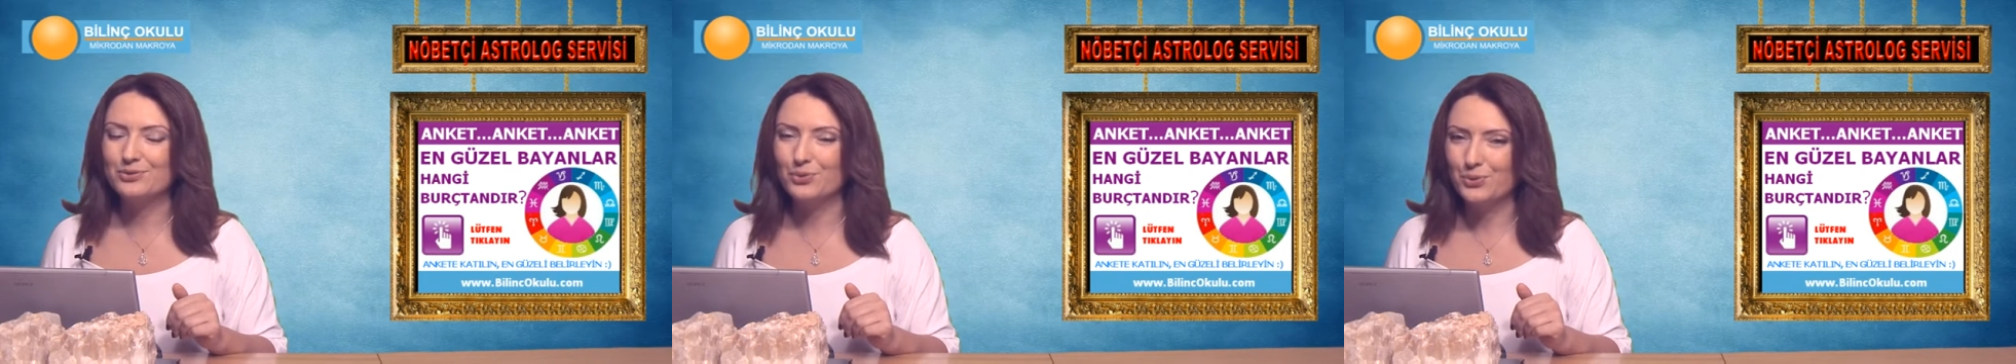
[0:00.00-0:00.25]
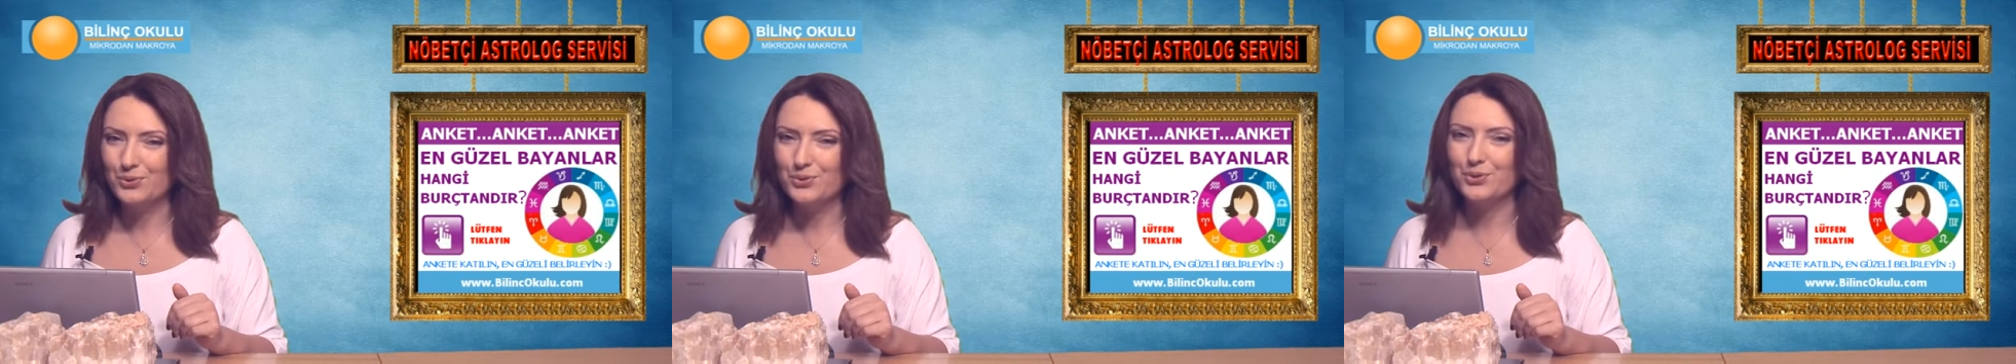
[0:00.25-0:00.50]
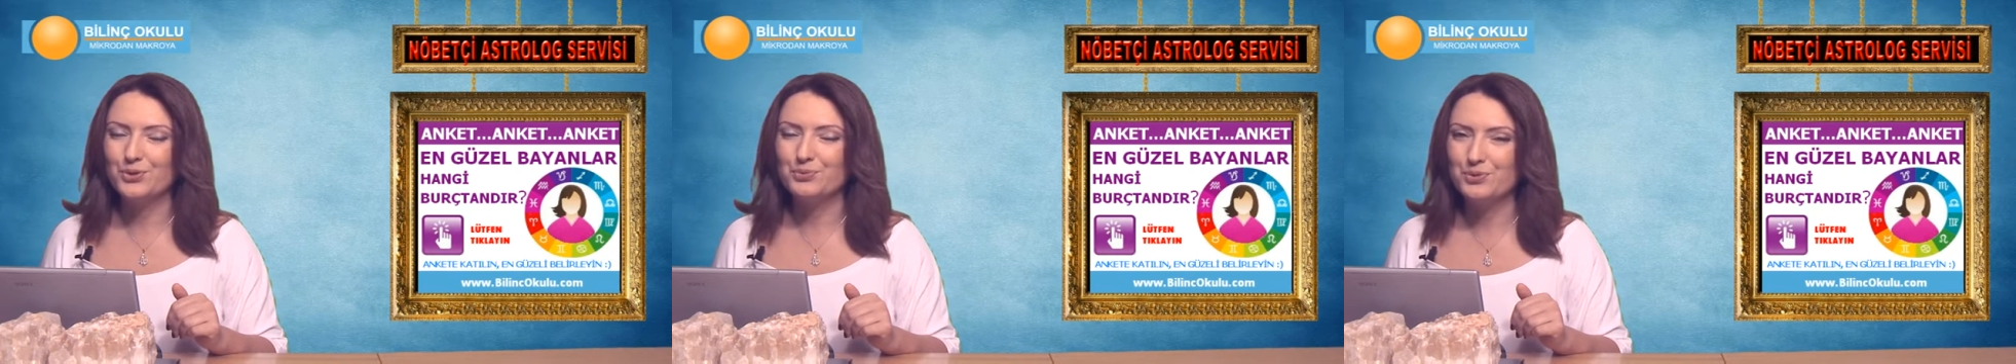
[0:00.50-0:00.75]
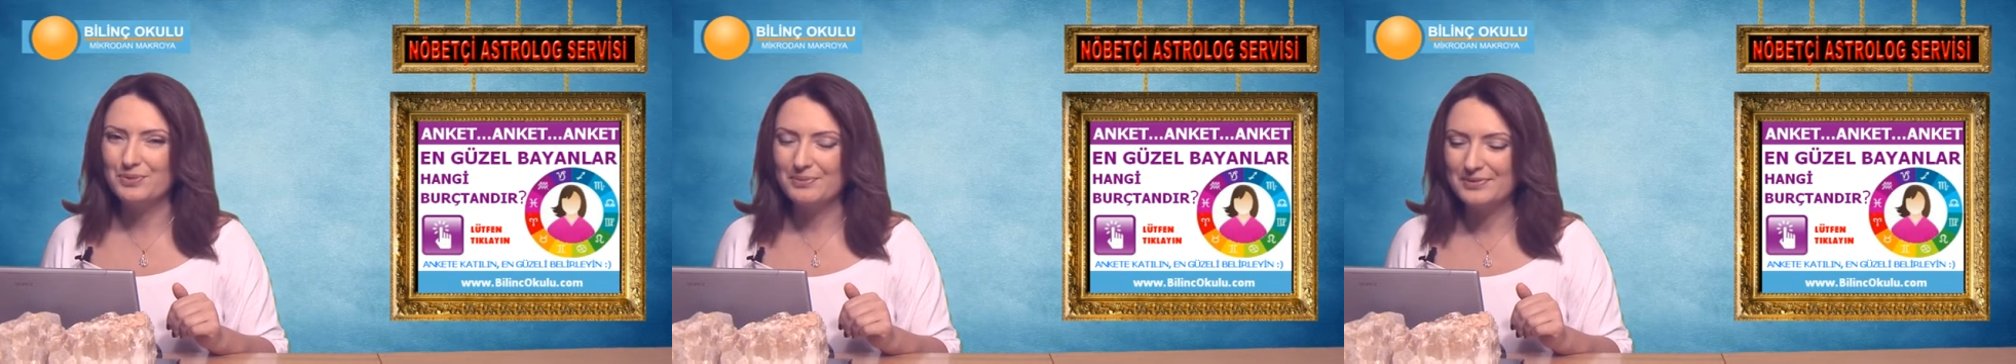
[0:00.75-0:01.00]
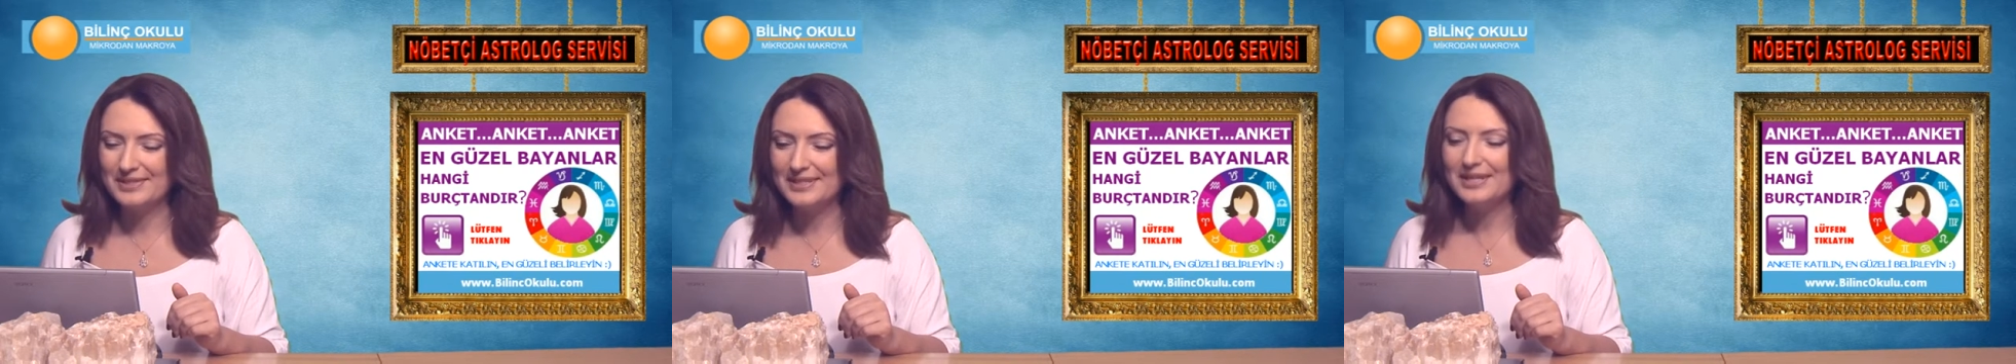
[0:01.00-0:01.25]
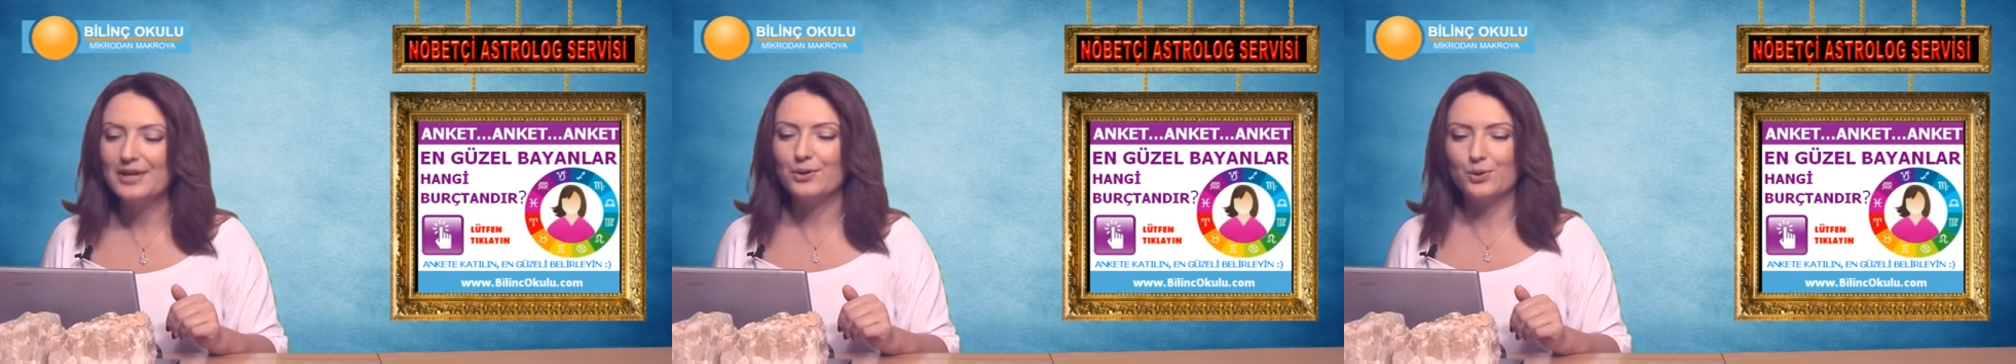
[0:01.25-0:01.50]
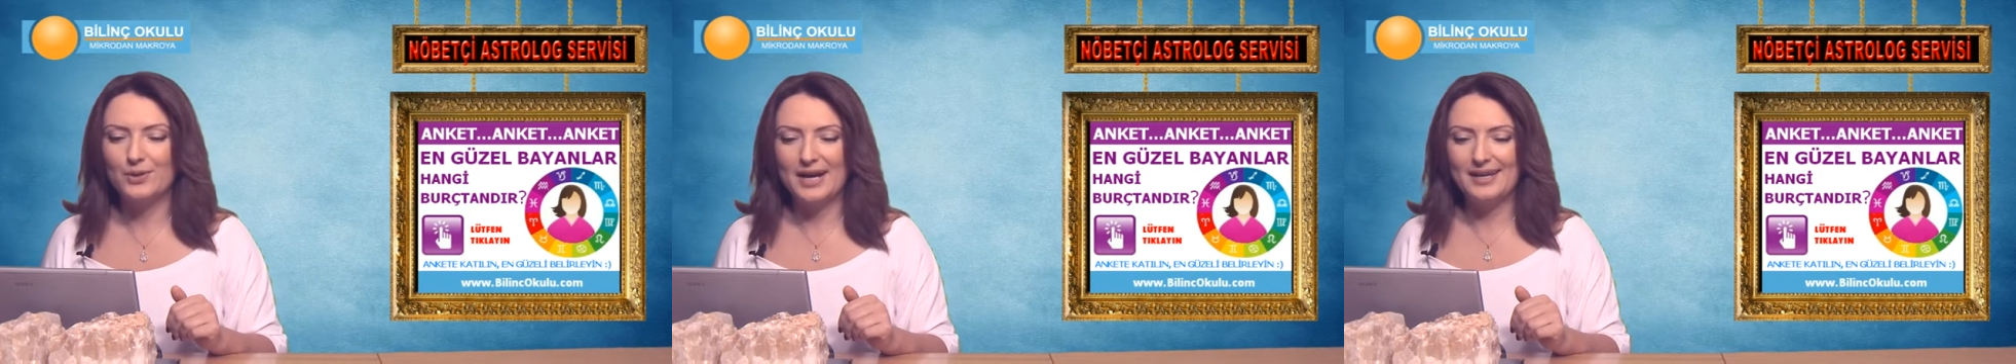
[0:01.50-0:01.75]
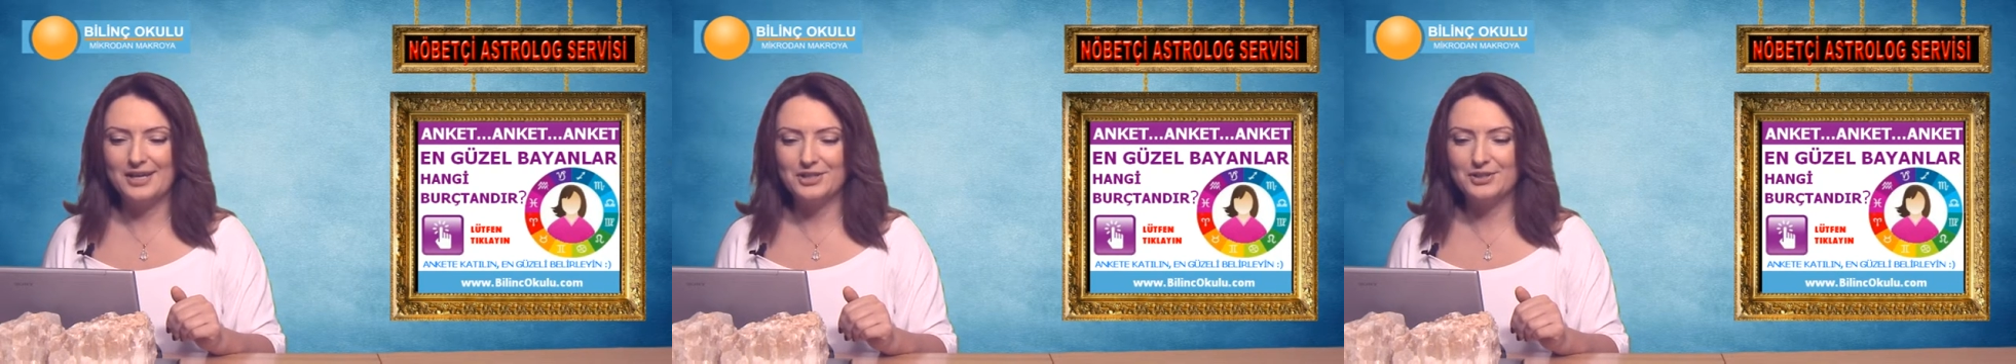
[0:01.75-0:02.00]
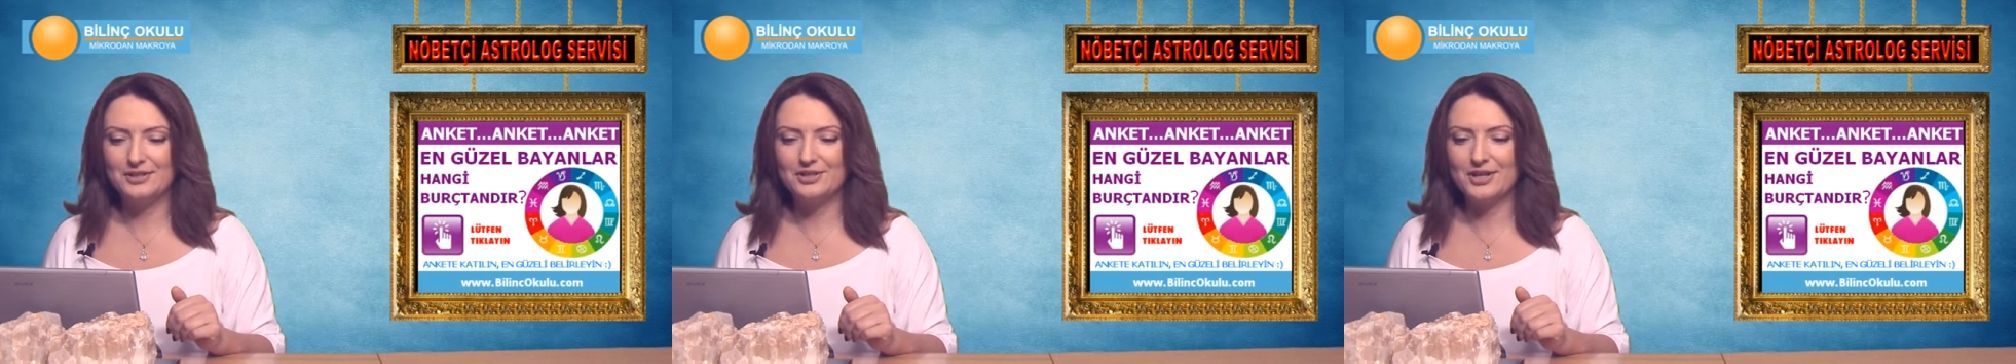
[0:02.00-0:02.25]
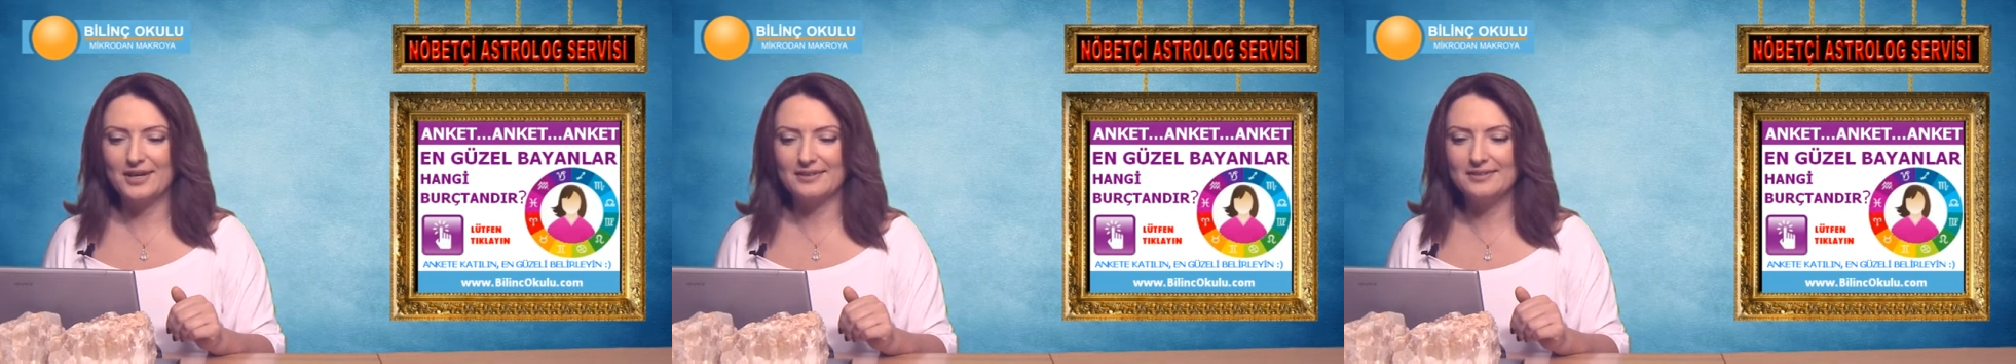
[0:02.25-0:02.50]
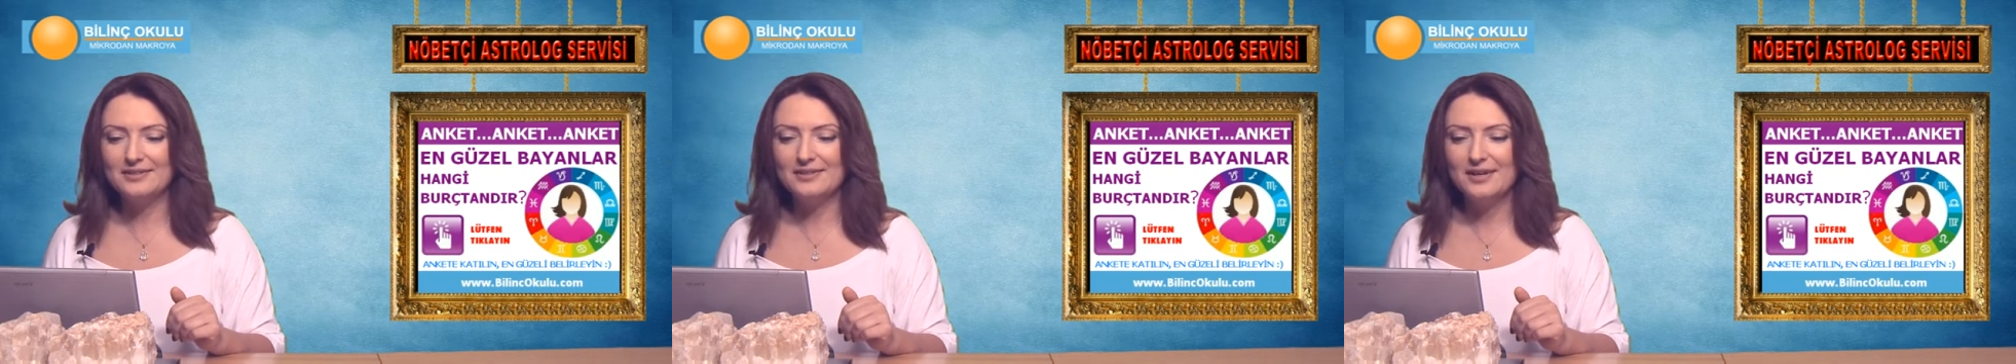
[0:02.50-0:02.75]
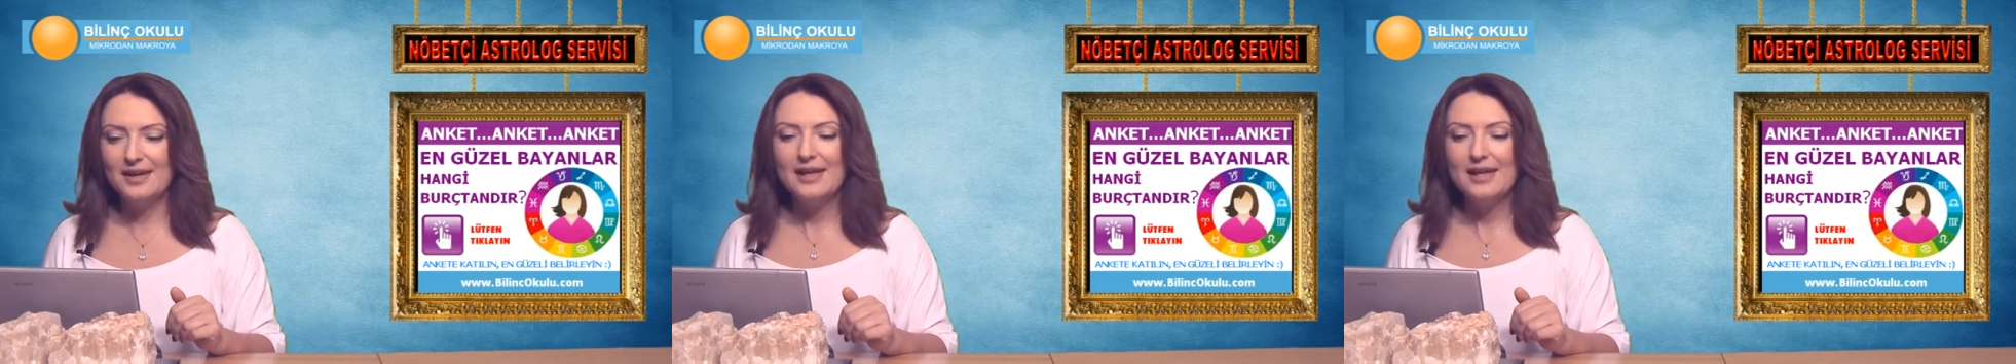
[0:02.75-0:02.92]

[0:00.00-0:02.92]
doğru yolu bulmamızı kolaylaştıracaktır.